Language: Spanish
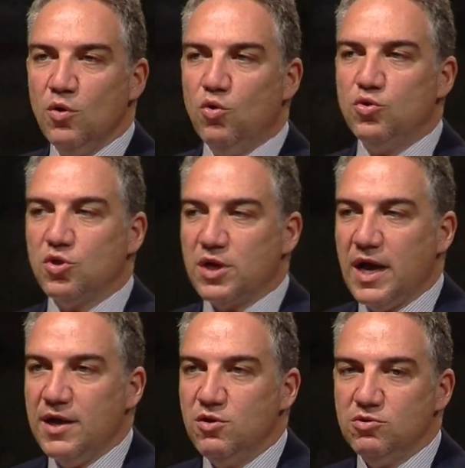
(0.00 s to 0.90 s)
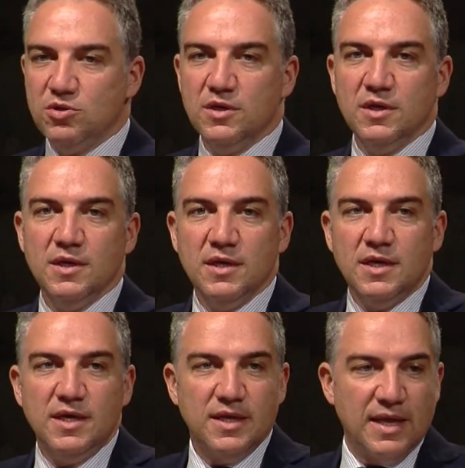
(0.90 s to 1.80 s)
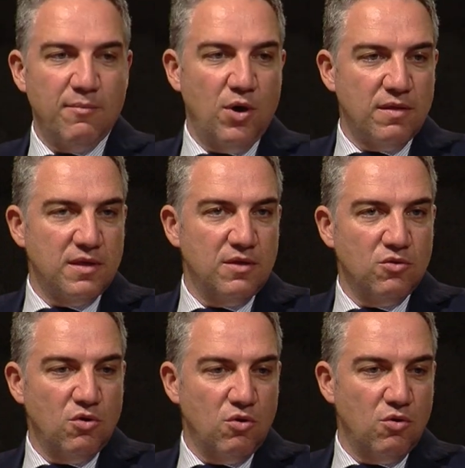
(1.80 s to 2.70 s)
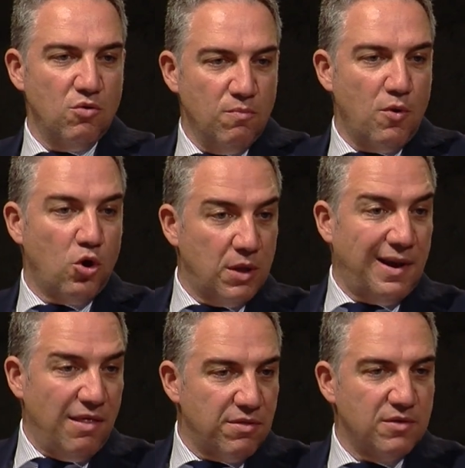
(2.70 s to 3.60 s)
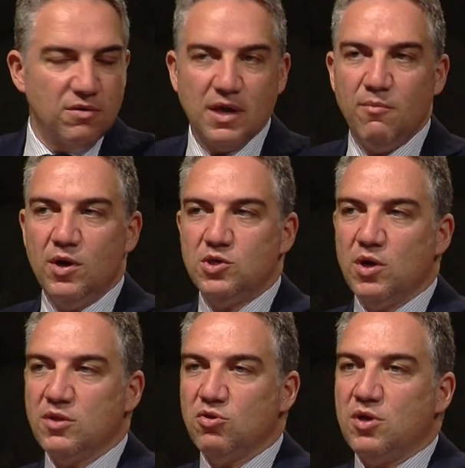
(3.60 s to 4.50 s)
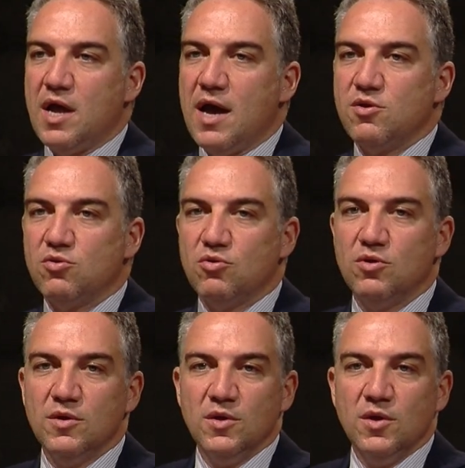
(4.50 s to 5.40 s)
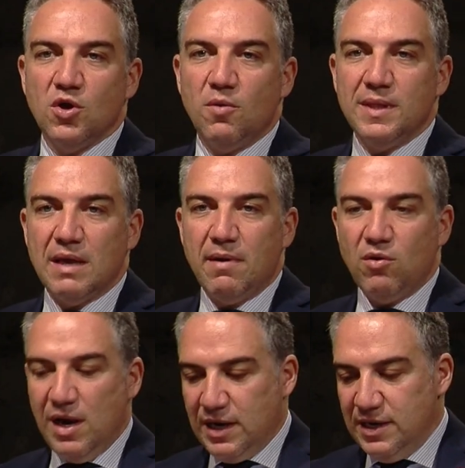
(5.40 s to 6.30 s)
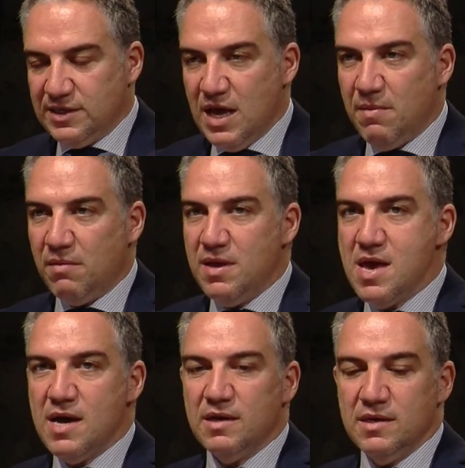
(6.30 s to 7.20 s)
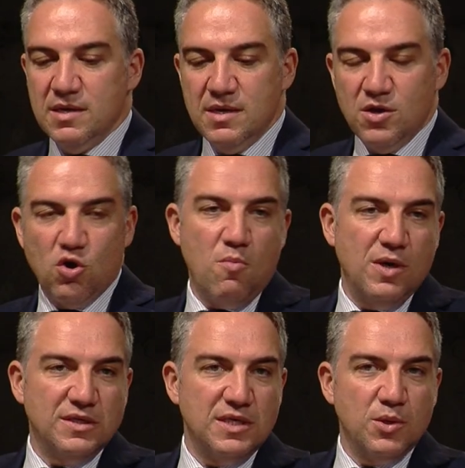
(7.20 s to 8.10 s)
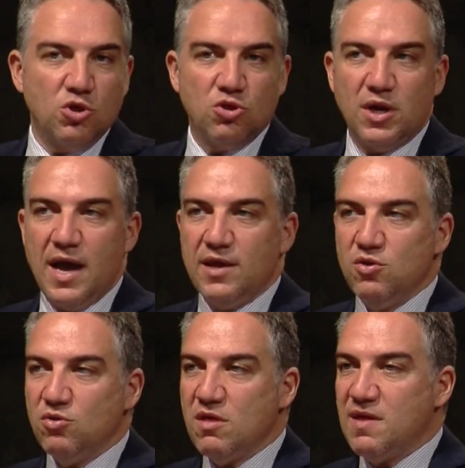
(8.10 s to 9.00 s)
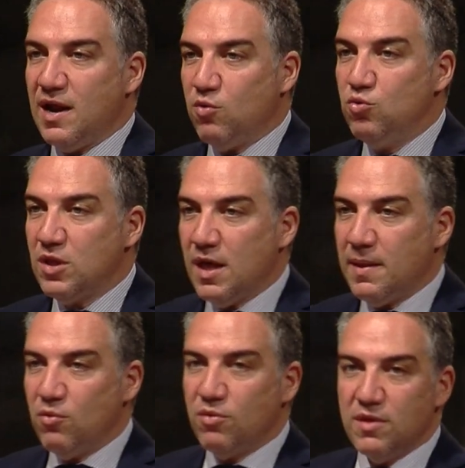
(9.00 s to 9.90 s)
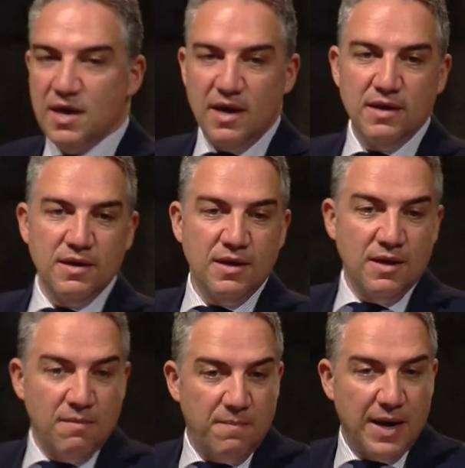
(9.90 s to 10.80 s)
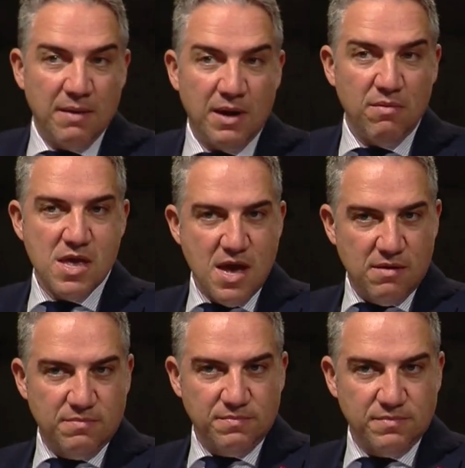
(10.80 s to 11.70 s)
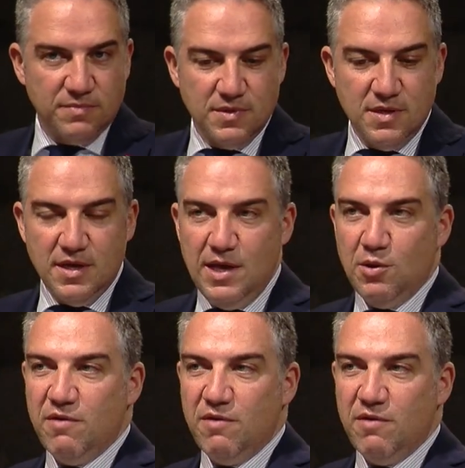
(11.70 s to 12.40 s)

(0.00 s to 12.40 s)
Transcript: justo tres años y estamos haciendo un poco de balance ¿no? que hemos hecho en estos tres años. ¿no? Comentaba con la alcaldesa de Marbella cómo han sido estos tres años desde la Junta de Andalucía para Marbella y lo